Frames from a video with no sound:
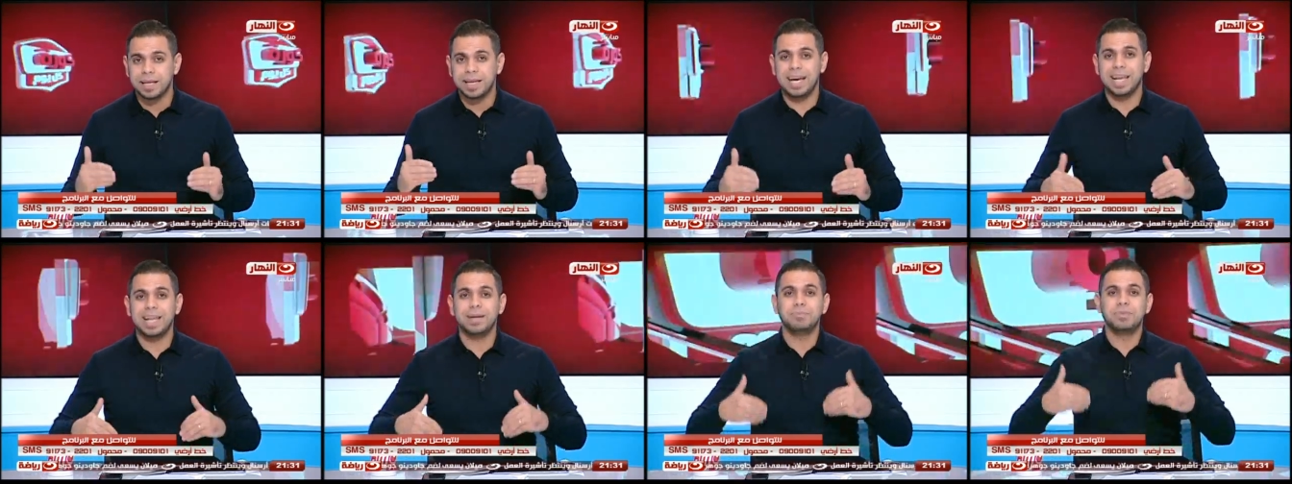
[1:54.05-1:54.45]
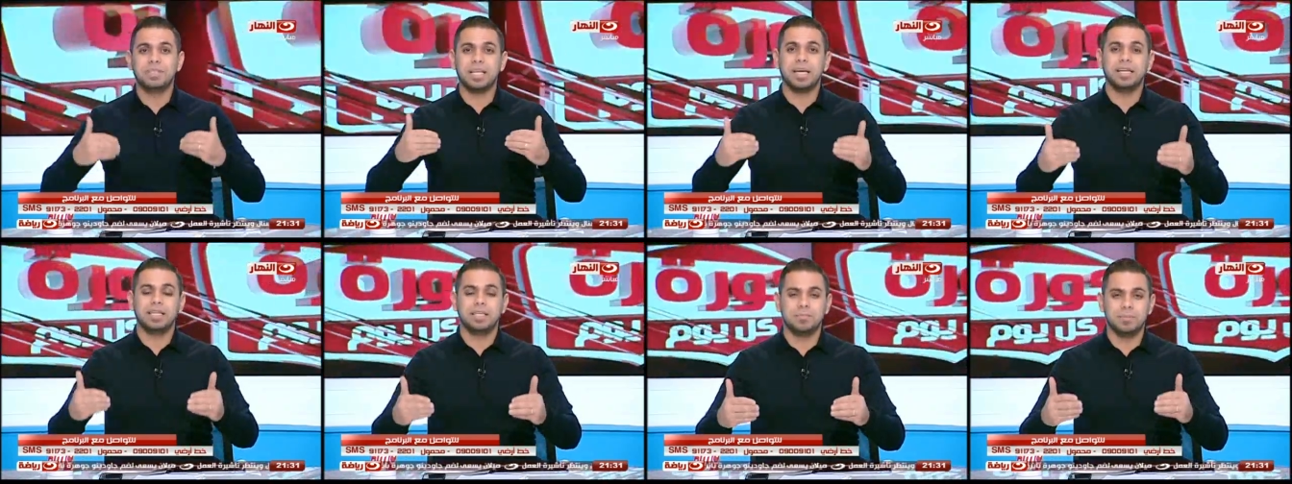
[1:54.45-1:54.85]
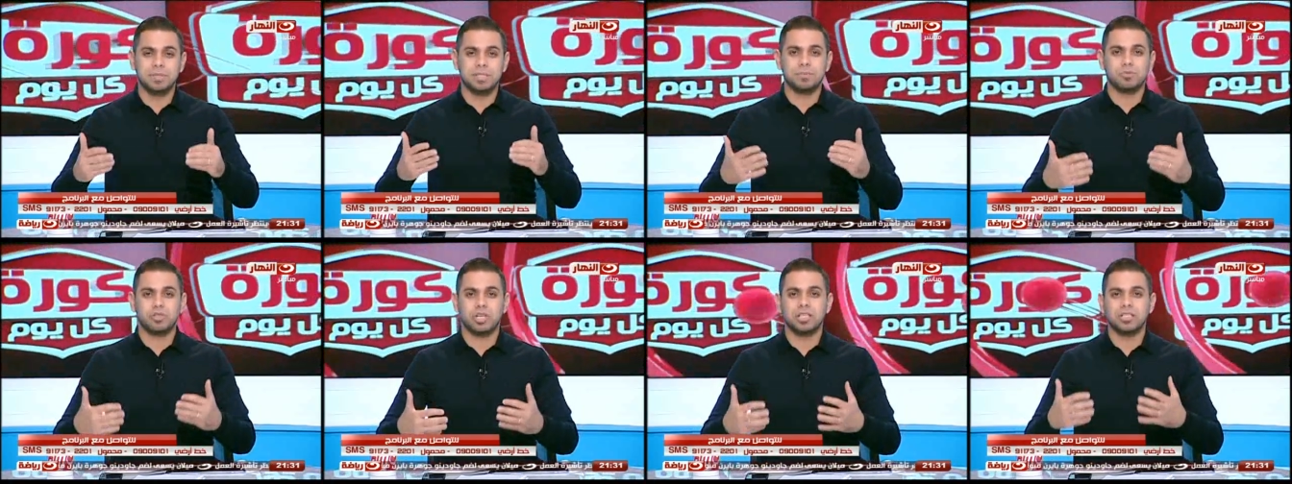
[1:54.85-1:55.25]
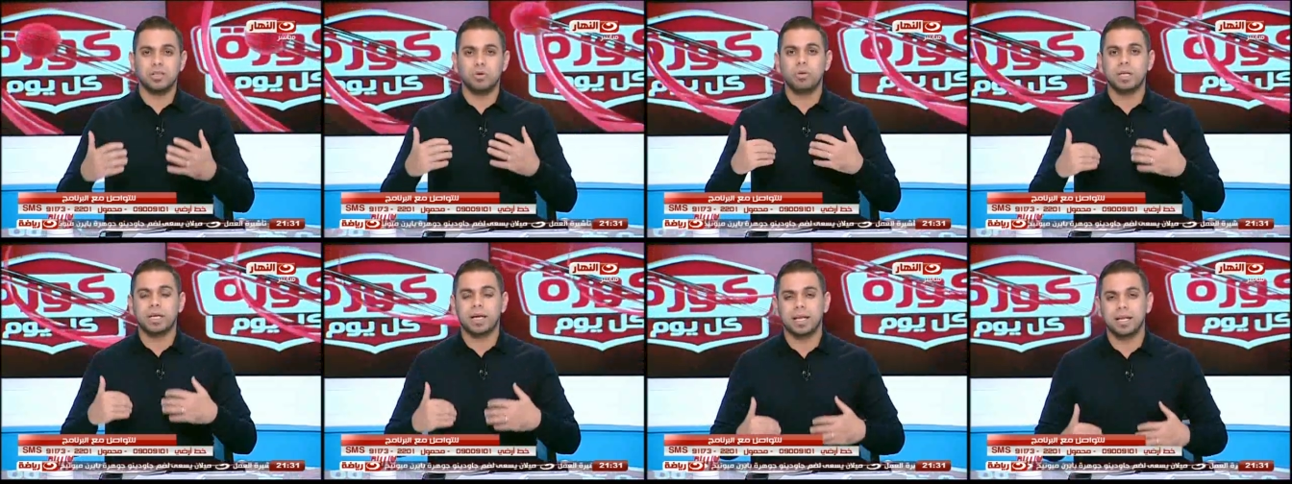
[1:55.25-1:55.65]
كلام تاني بس مش عايز
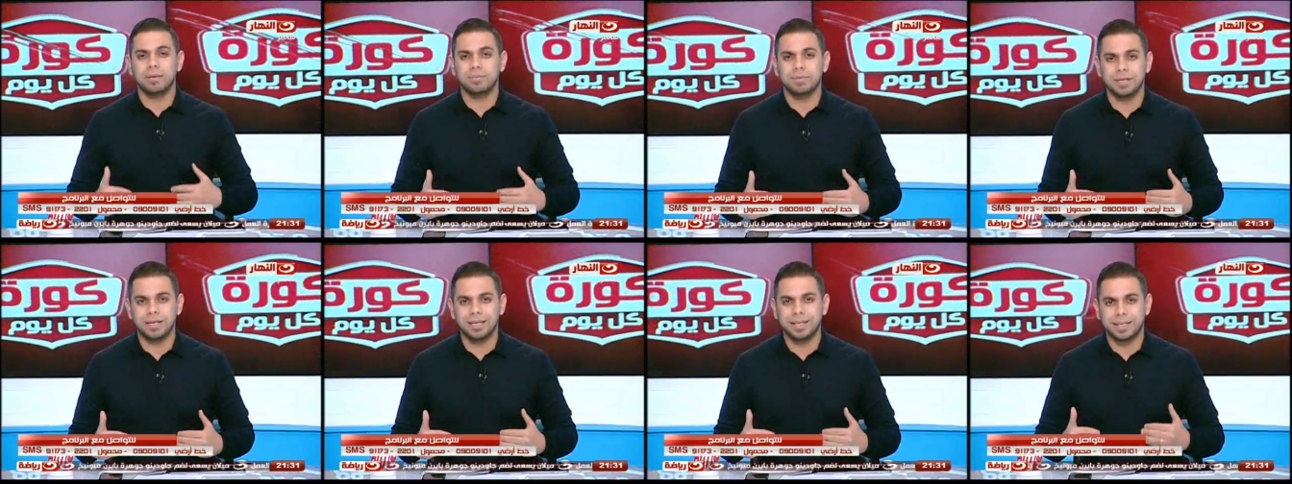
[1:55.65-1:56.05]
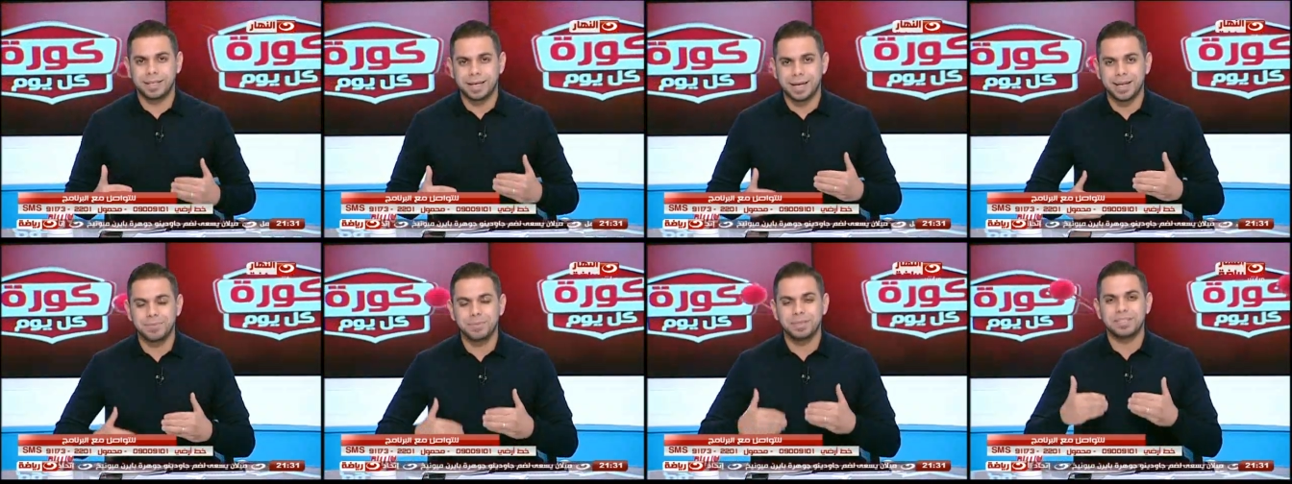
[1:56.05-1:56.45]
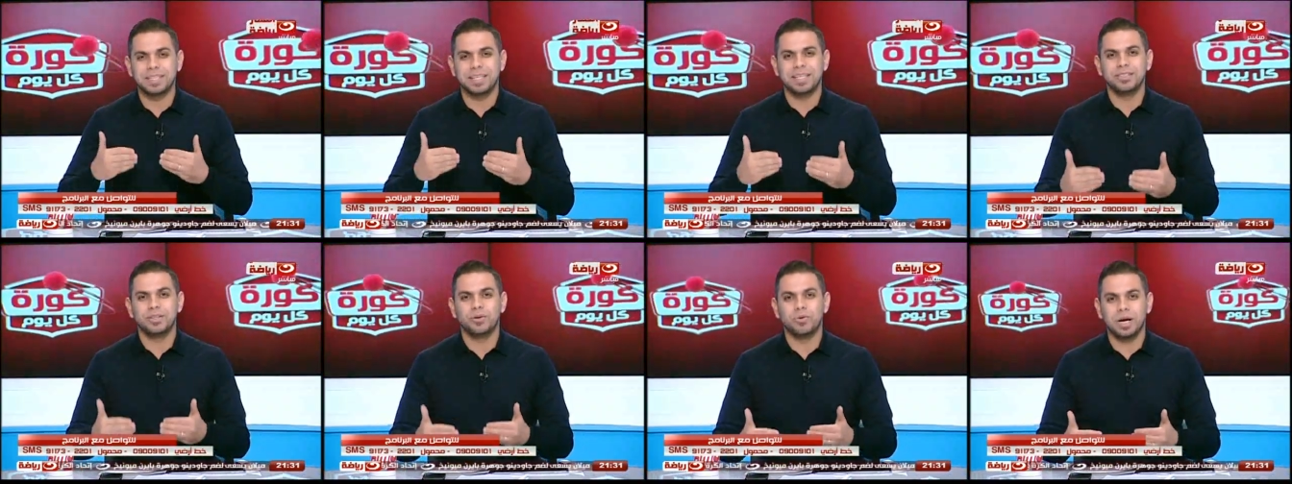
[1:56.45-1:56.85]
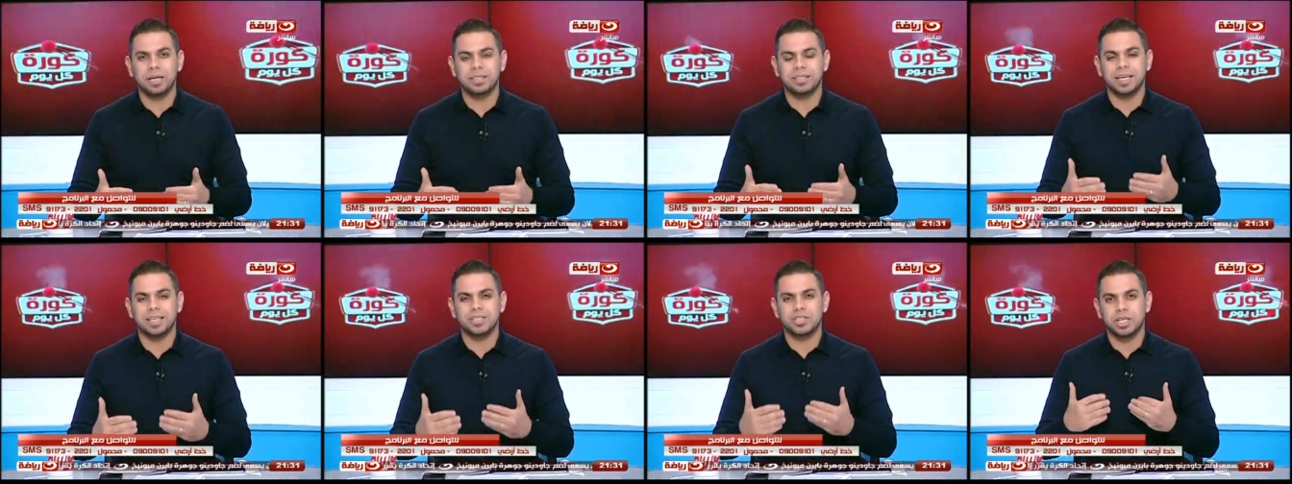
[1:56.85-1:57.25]
اقول الكلام الكلام التاني
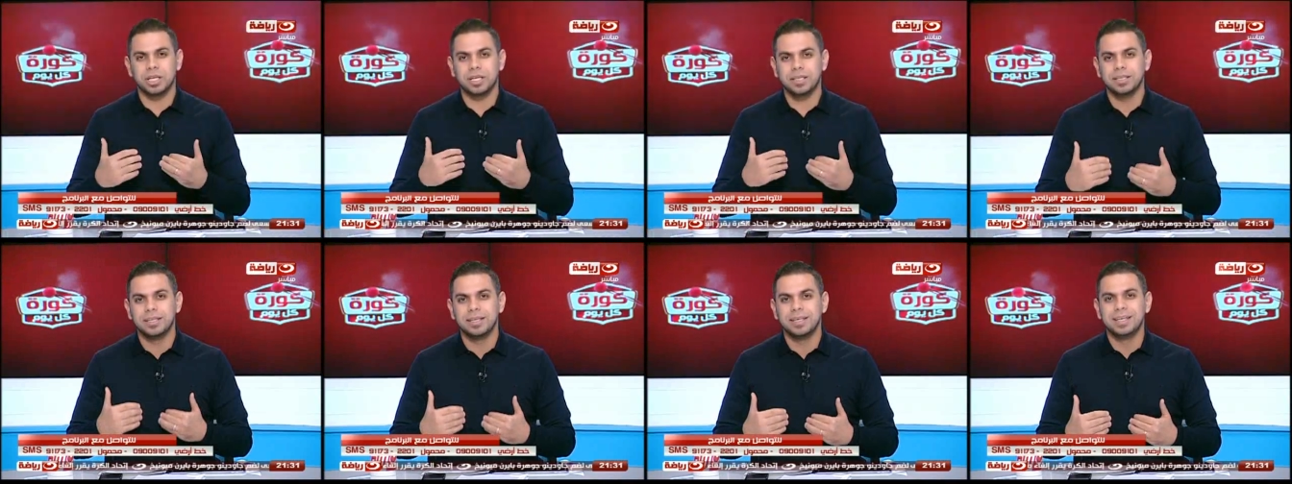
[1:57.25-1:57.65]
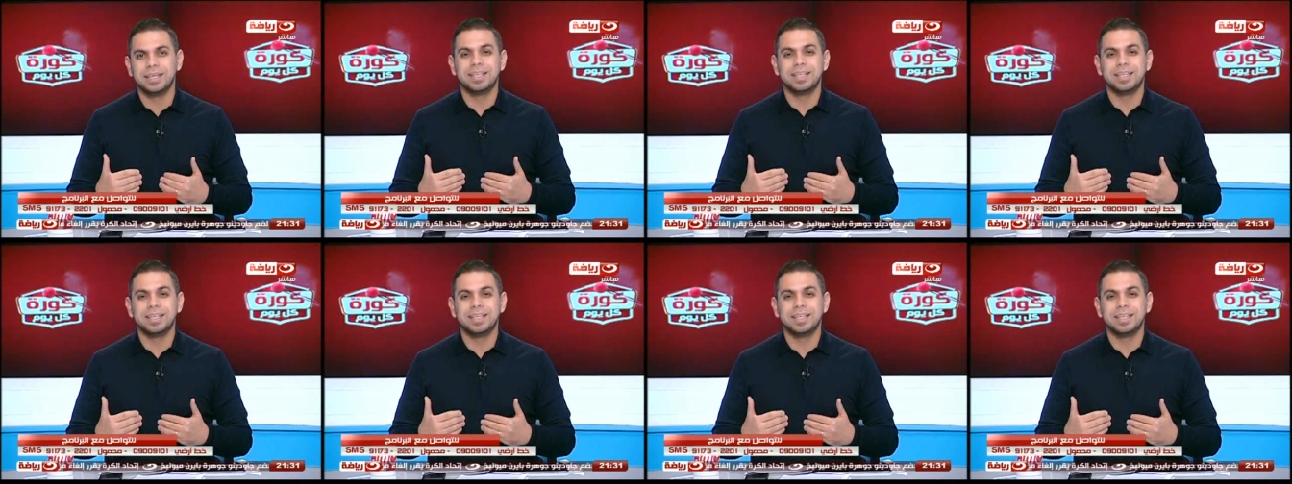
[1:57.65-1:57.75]
دلوقتي عشان